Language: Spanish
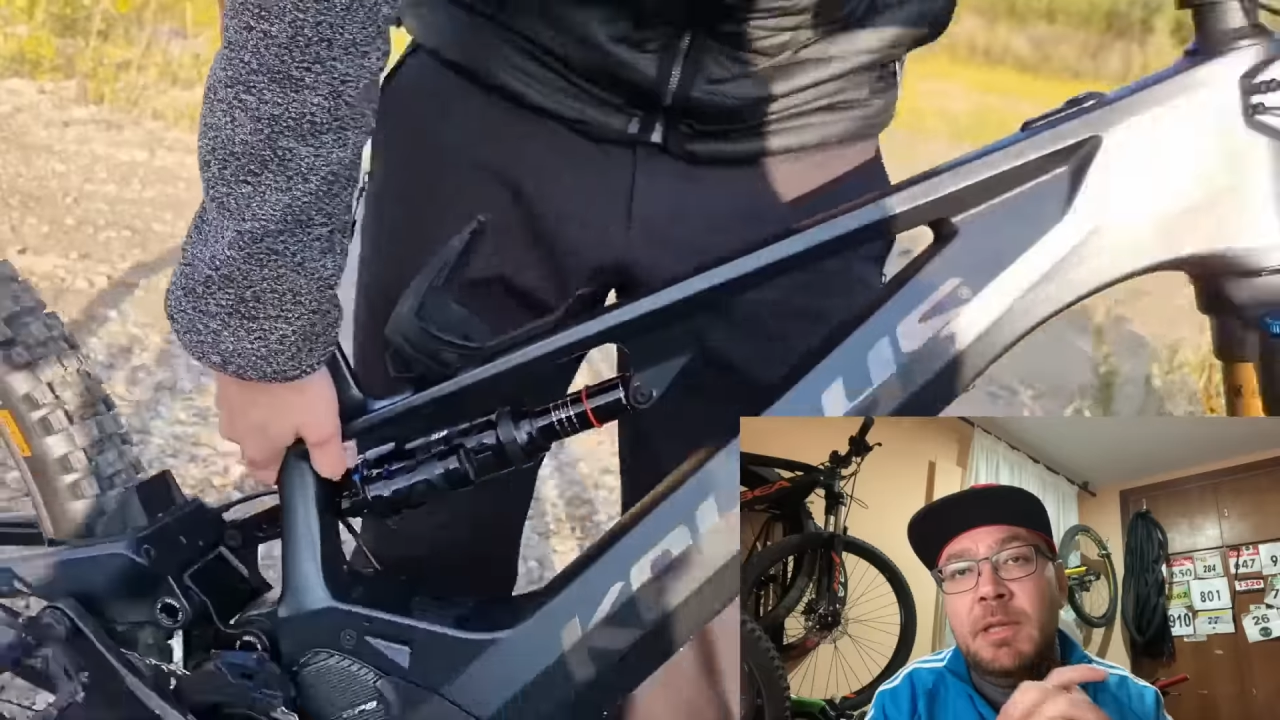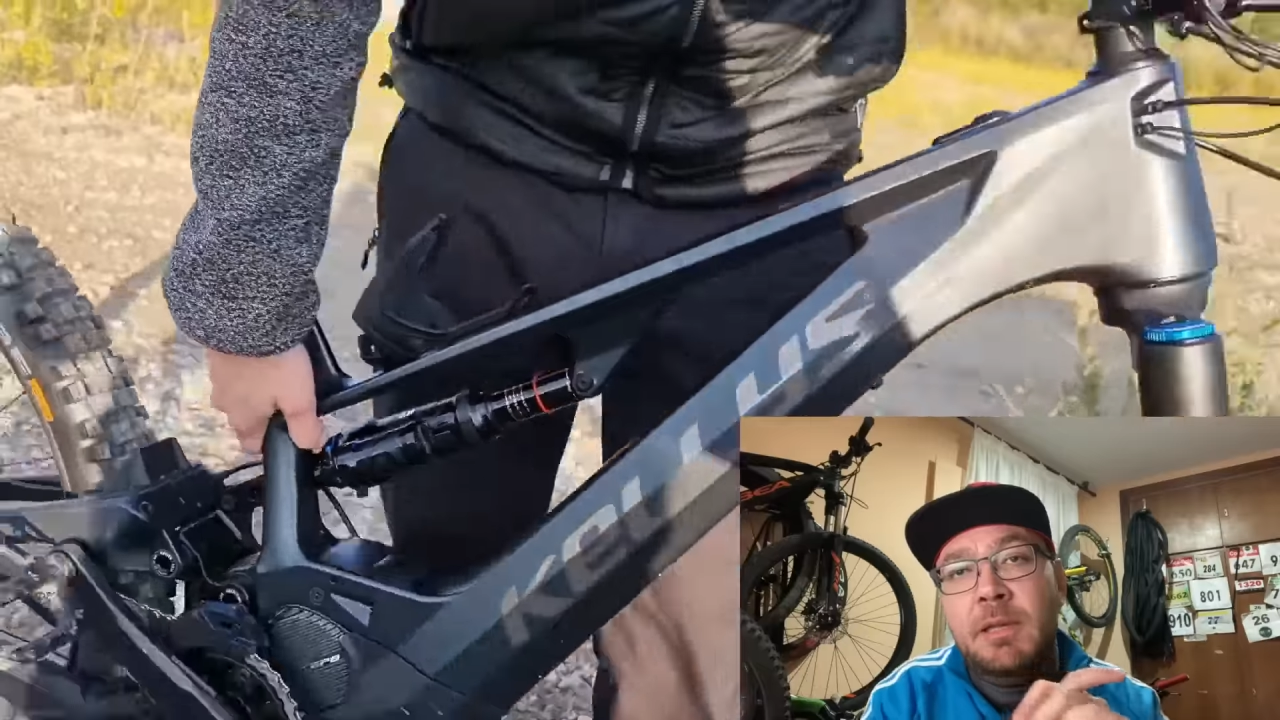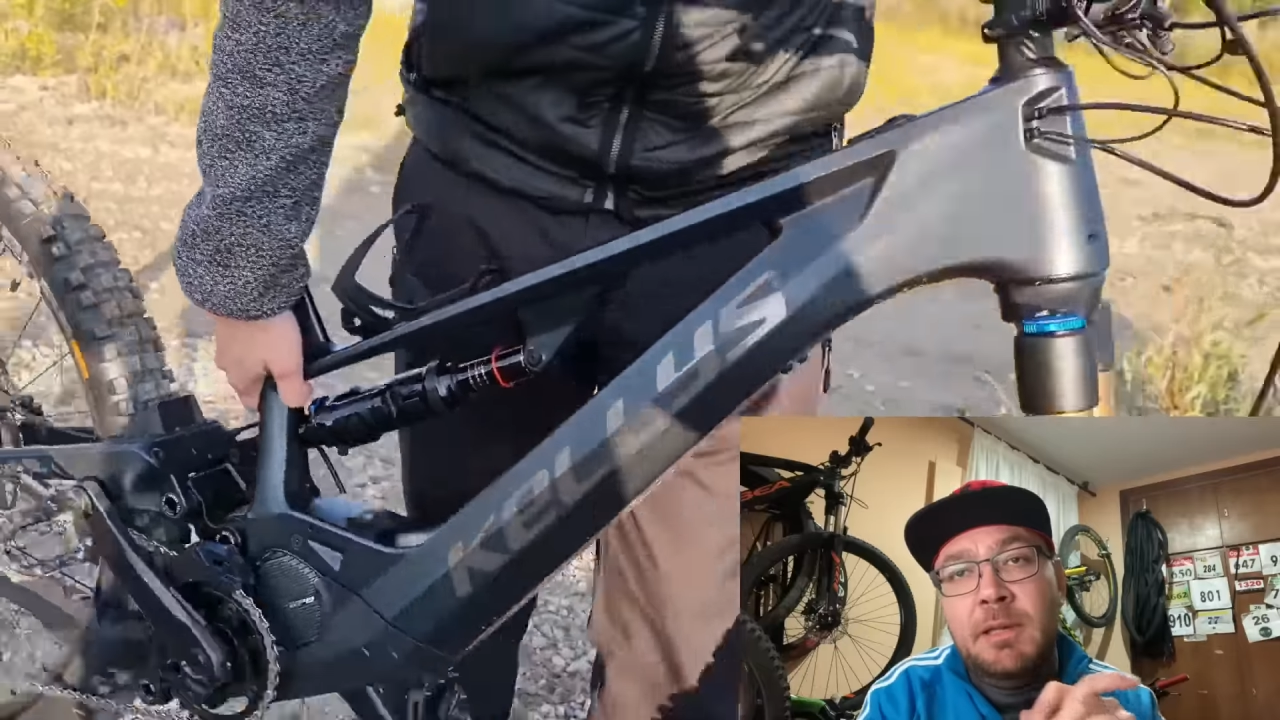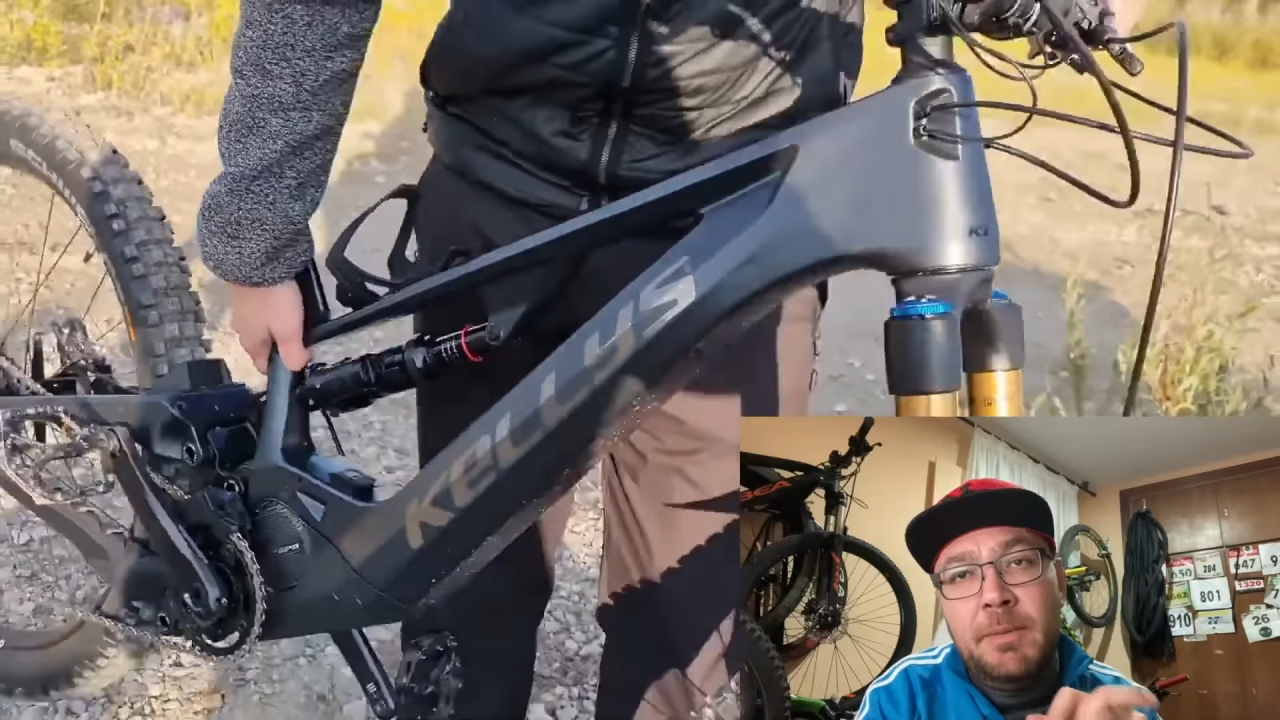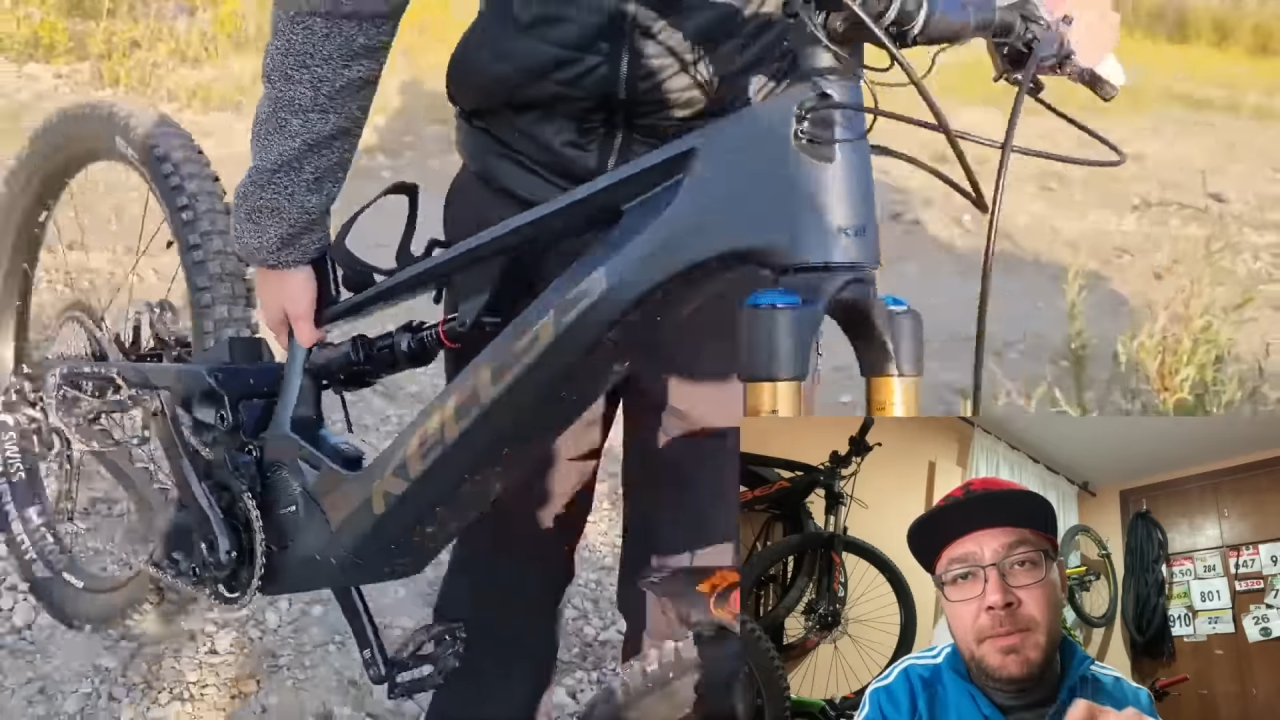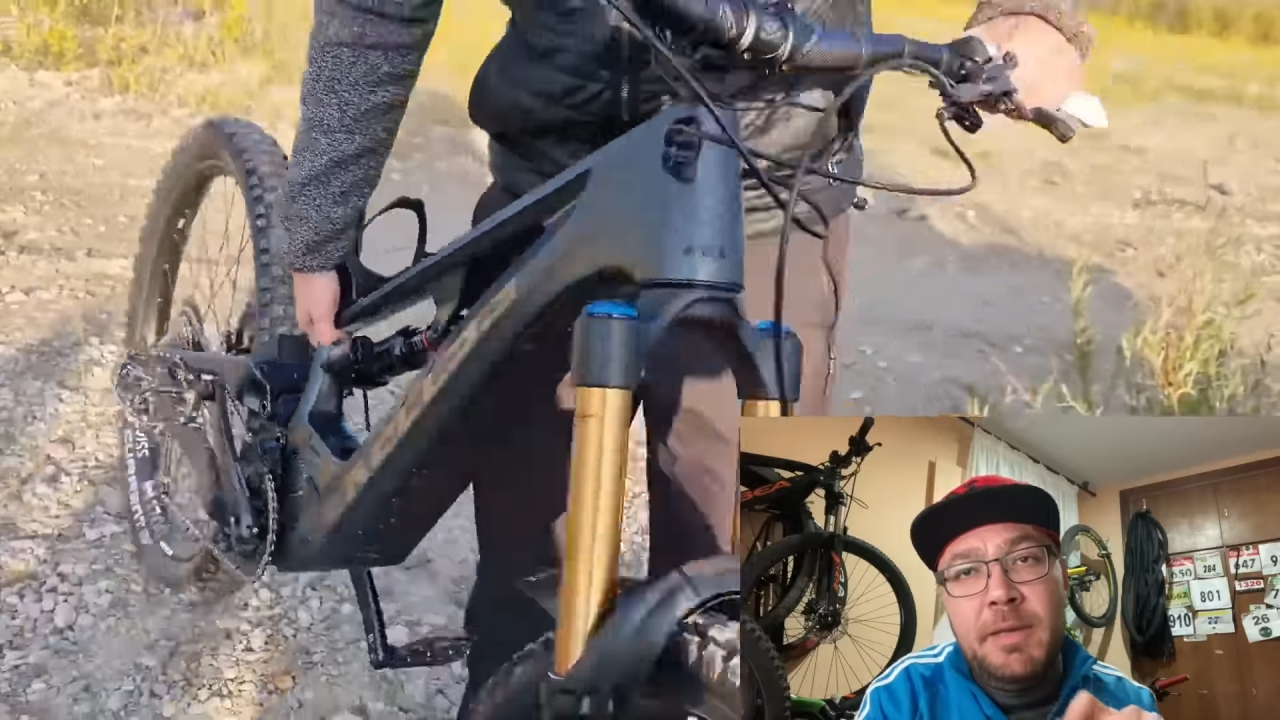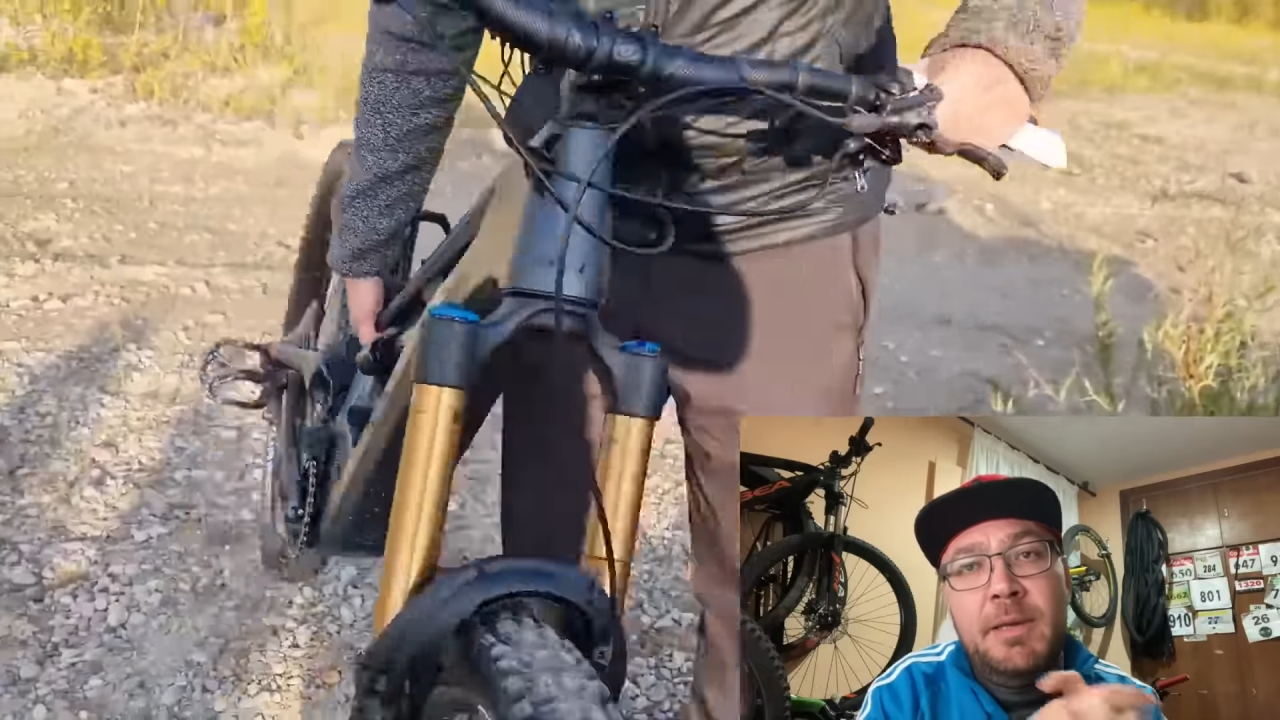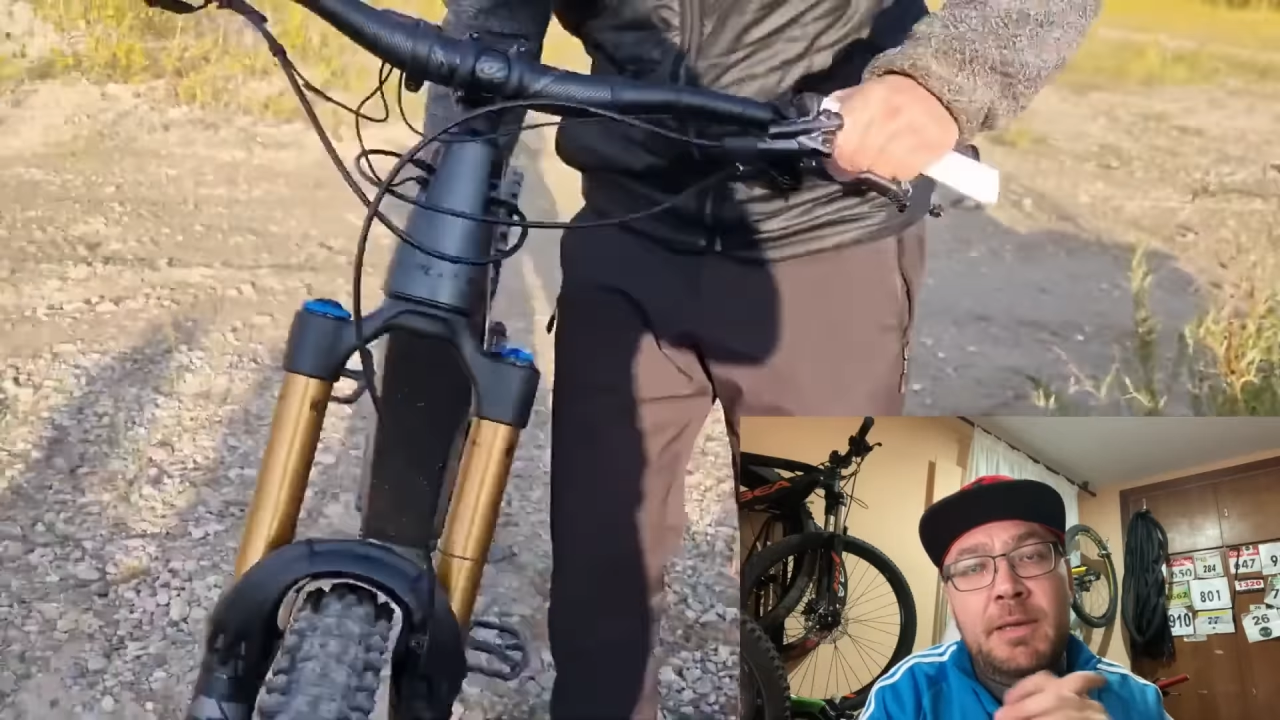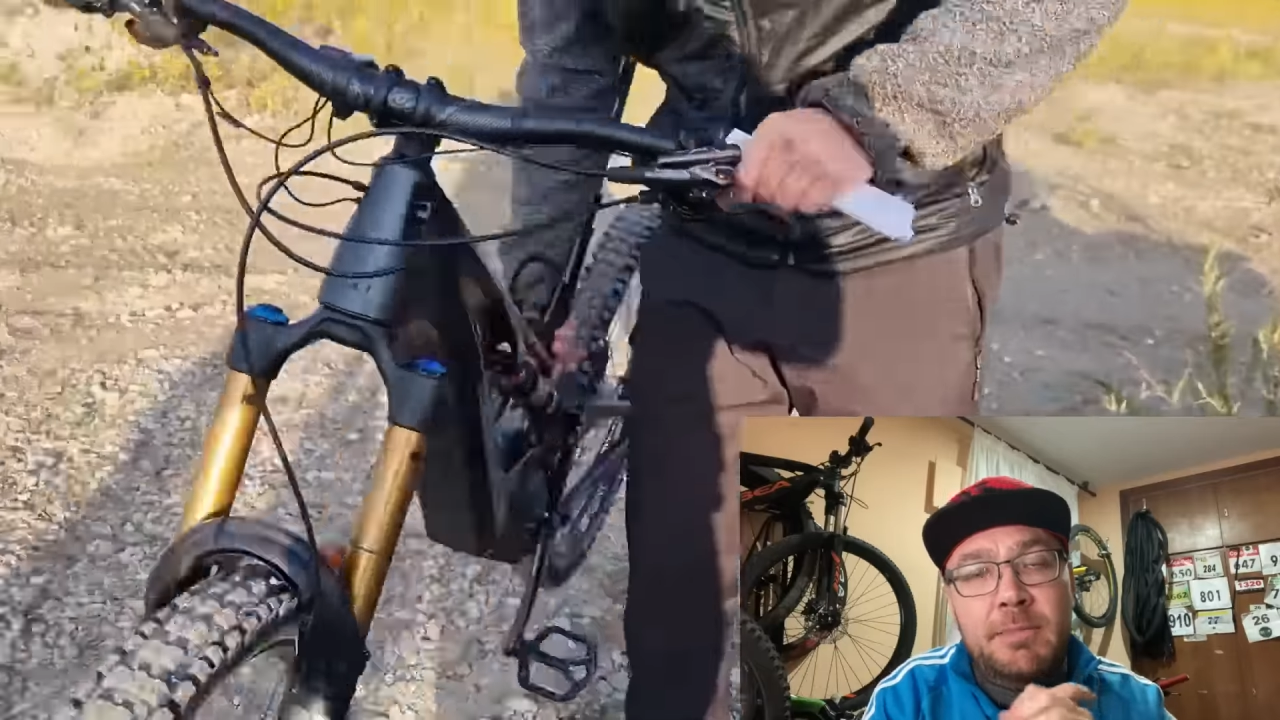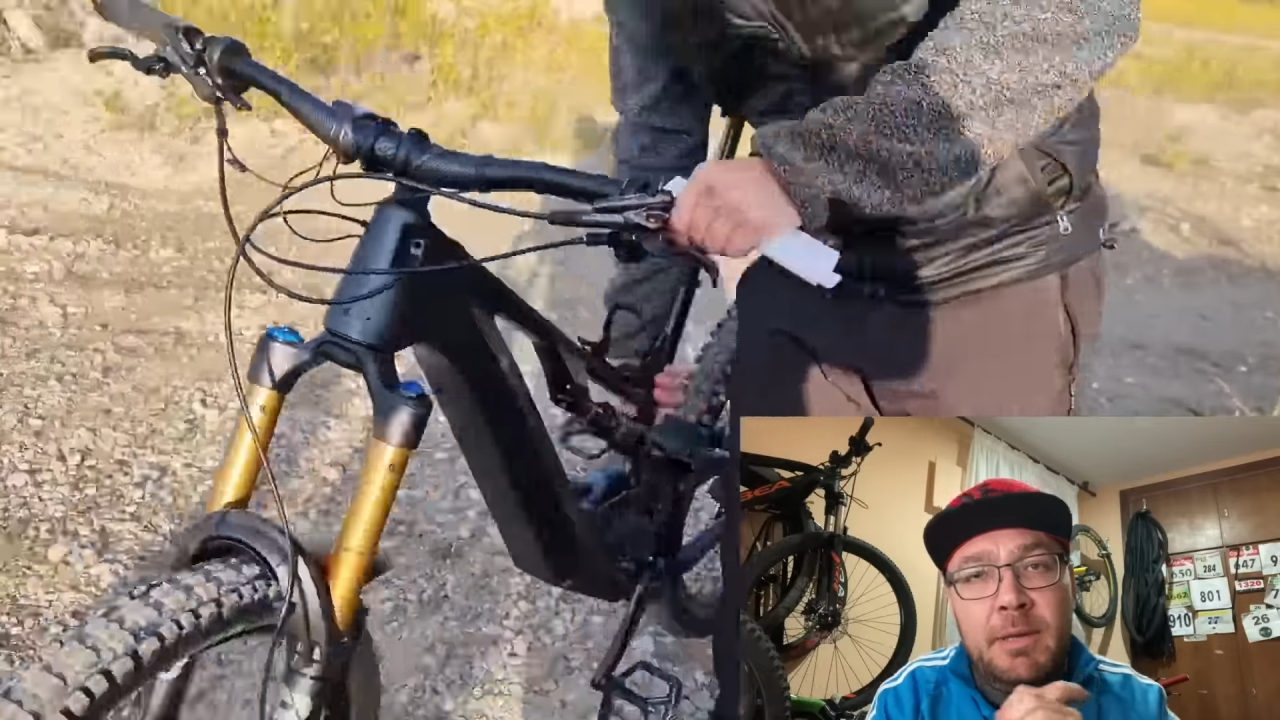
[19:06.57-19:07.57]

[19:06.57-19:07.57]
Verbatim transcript: Day, la Pierre,